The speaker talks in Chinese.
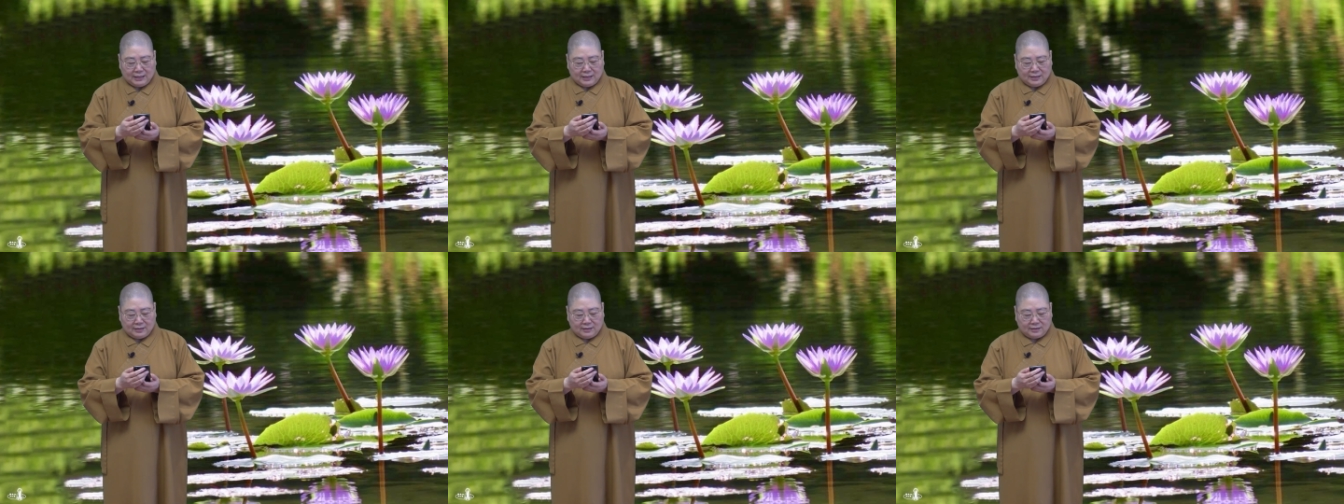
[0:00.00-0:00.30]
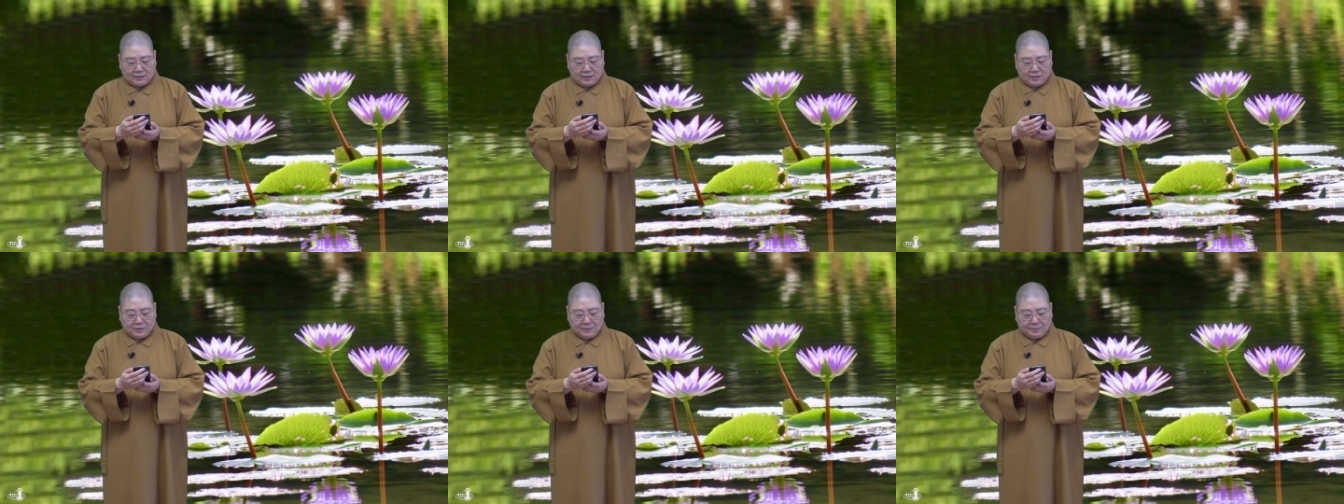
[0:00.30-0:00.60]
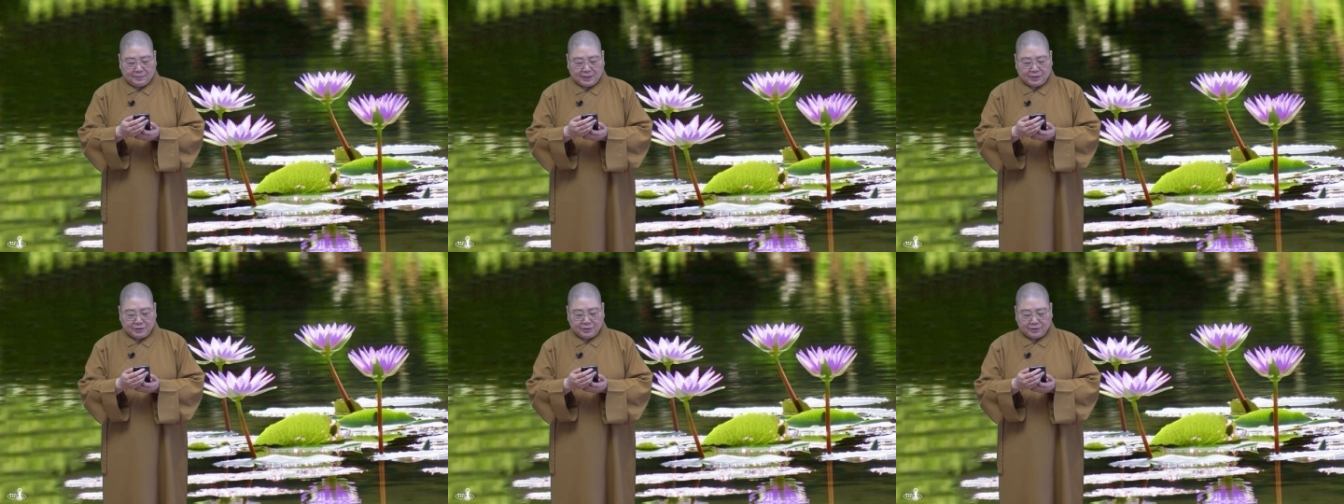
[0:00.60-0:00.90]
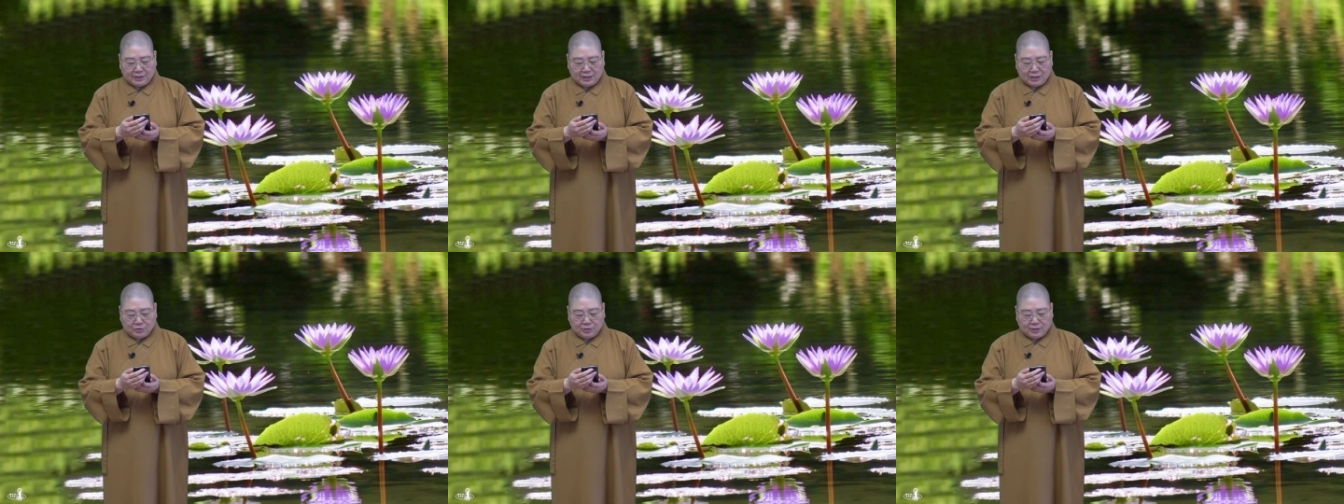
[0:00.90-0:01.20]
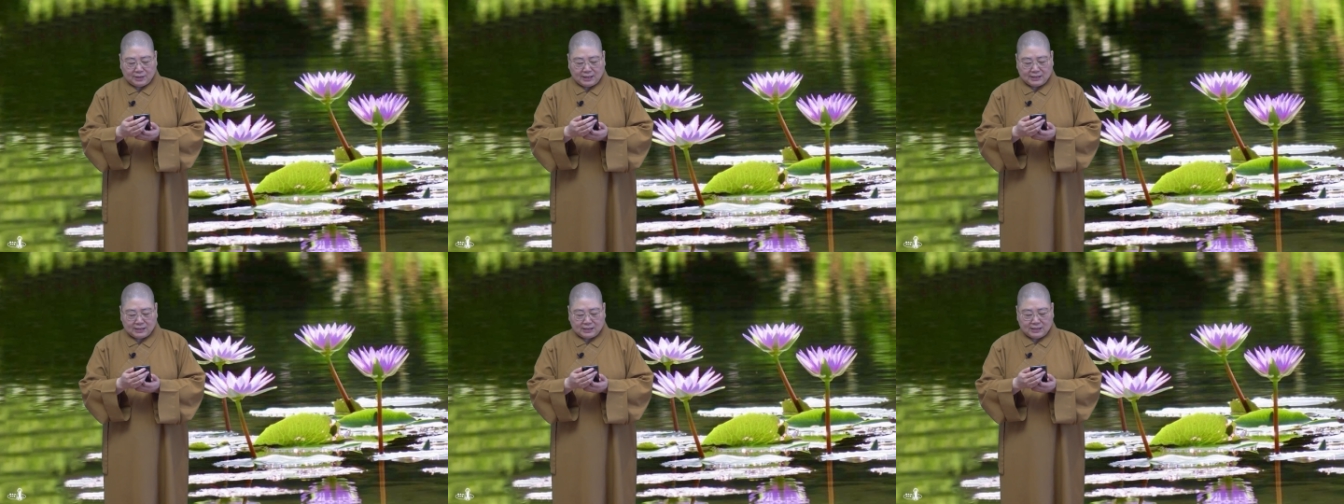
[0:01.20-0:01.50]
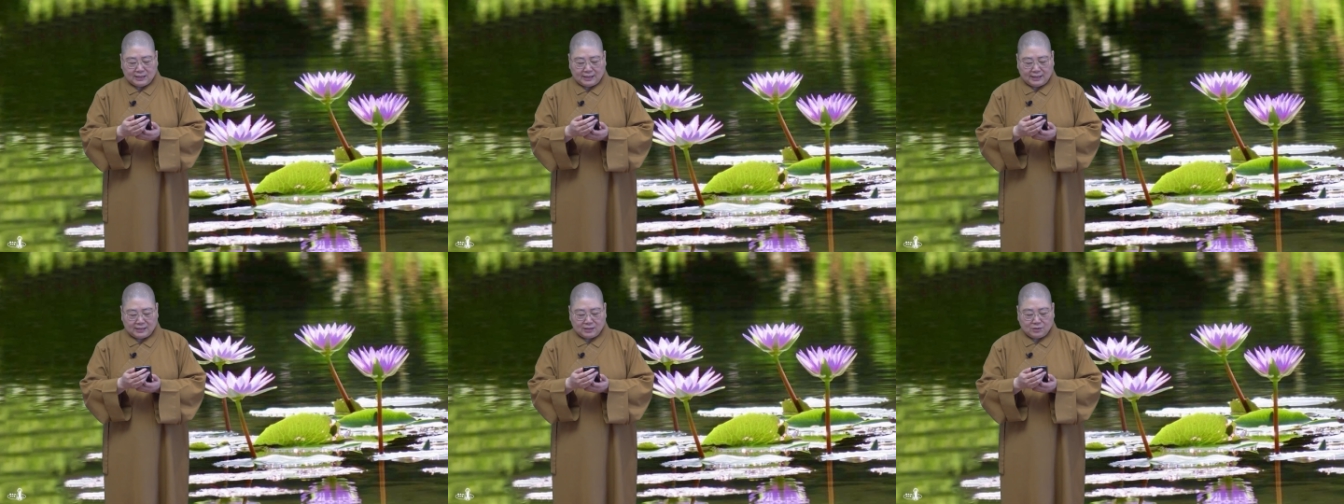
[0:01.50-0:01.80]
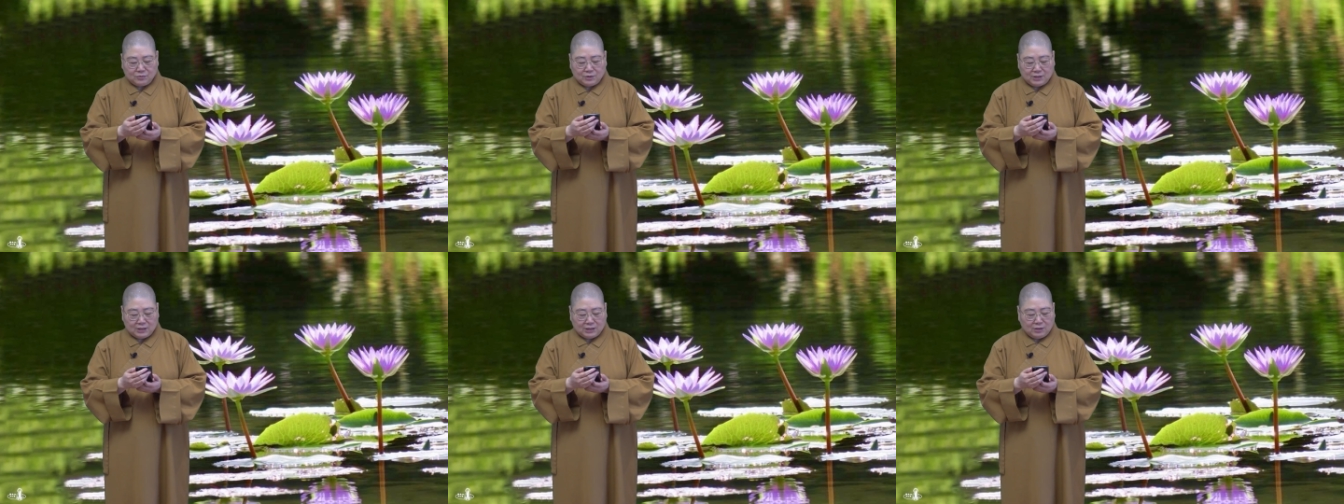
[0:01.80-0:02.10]
呃，这位朋友他说他是来
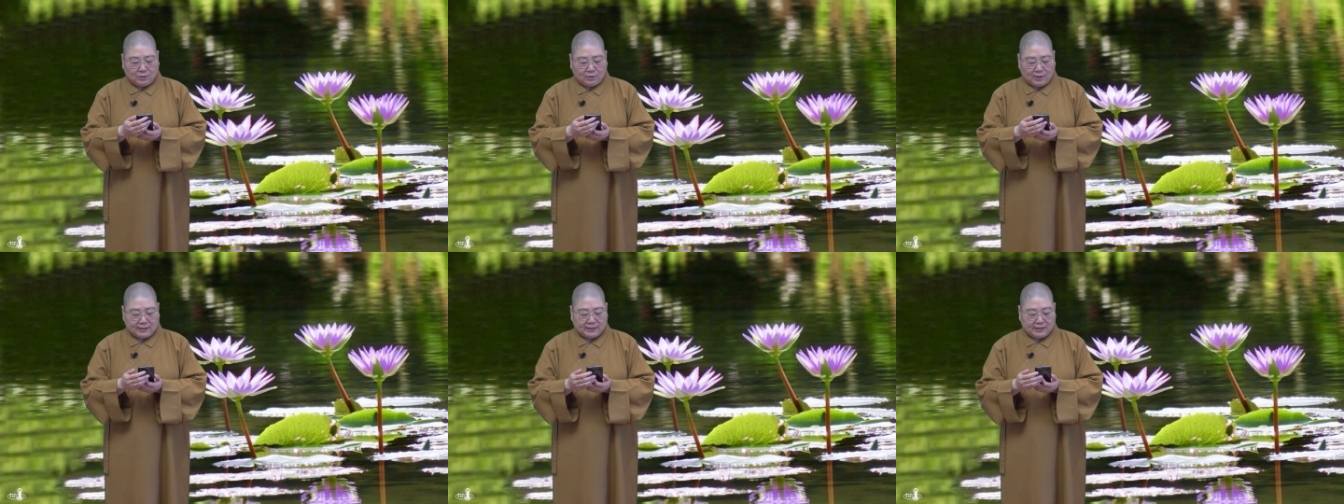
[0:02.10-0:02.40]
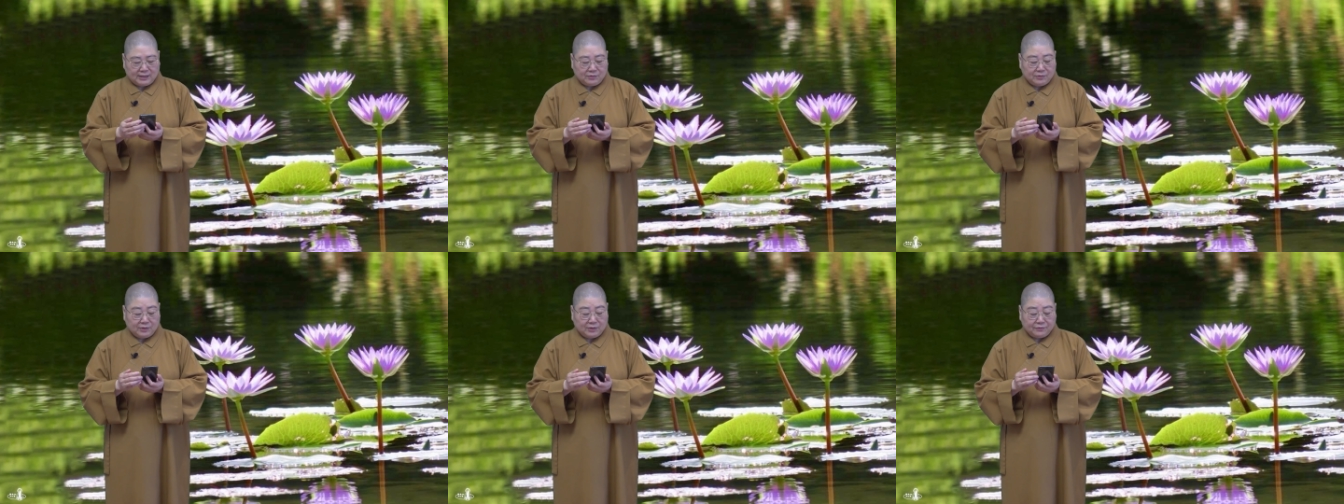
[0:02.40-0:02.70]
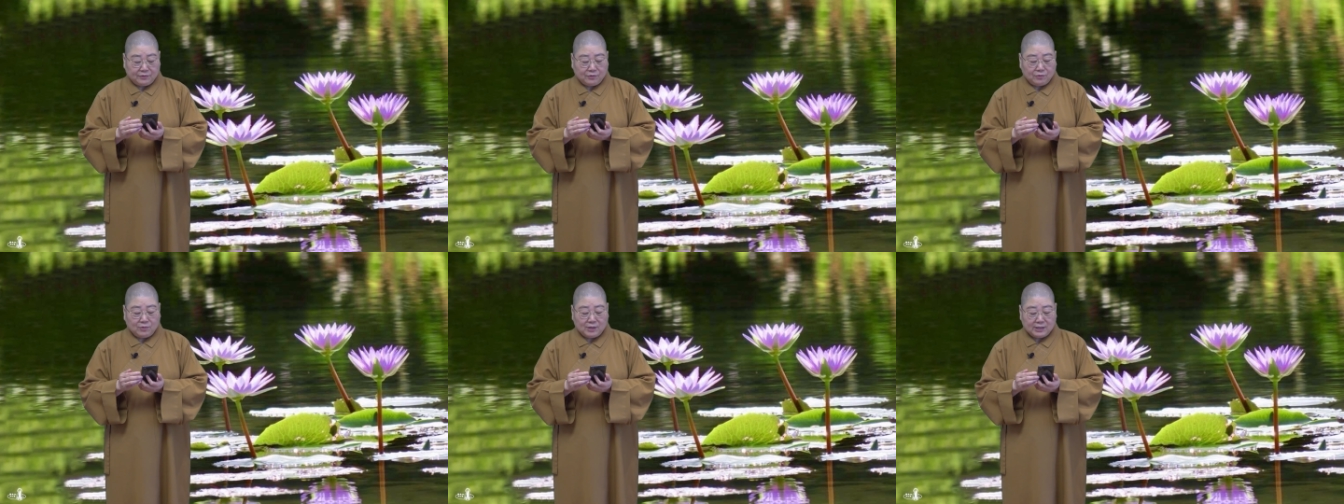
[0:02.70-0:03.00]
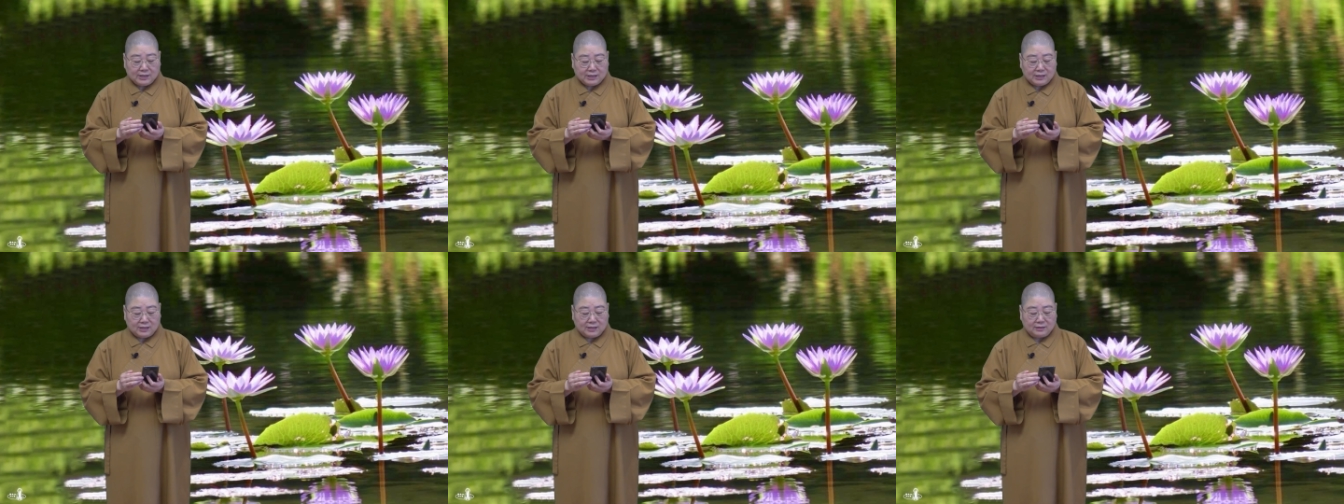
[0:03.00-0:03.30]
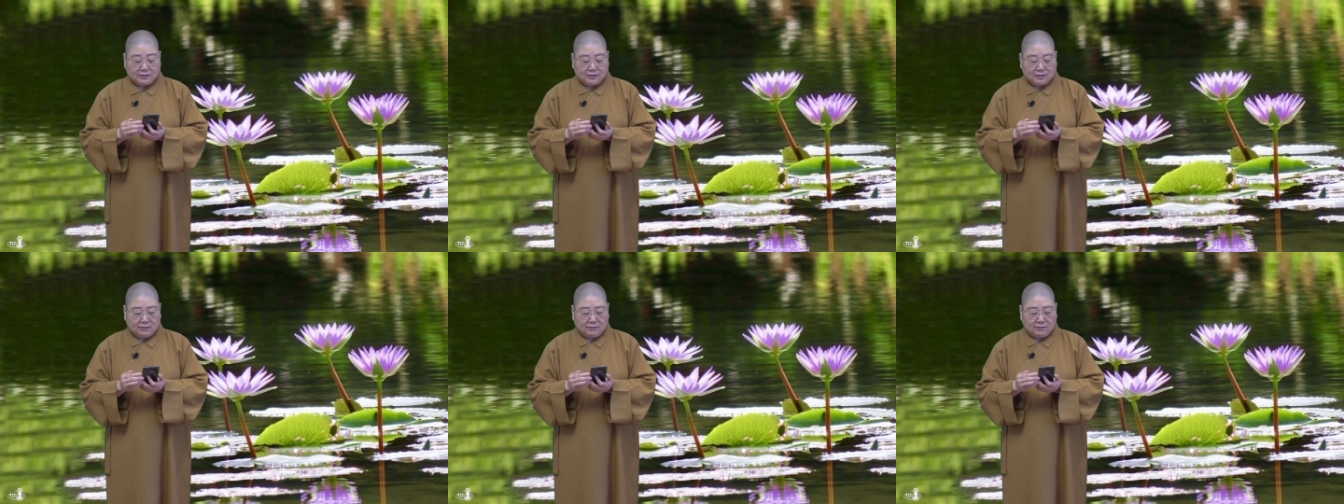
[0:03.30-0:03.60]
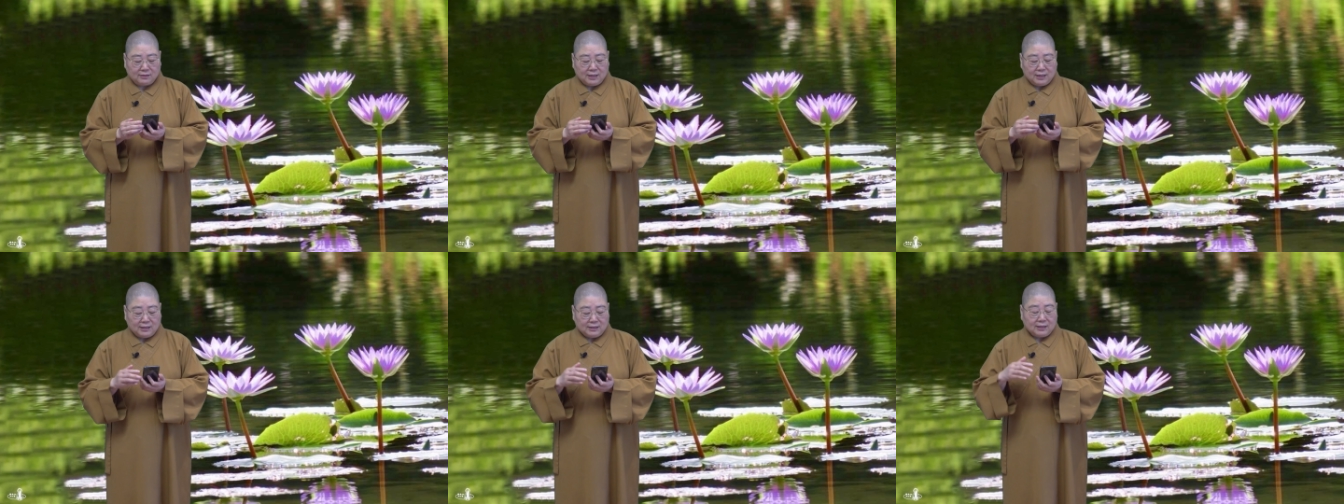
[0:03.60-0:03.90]
自温哥华的一位佛光人哦，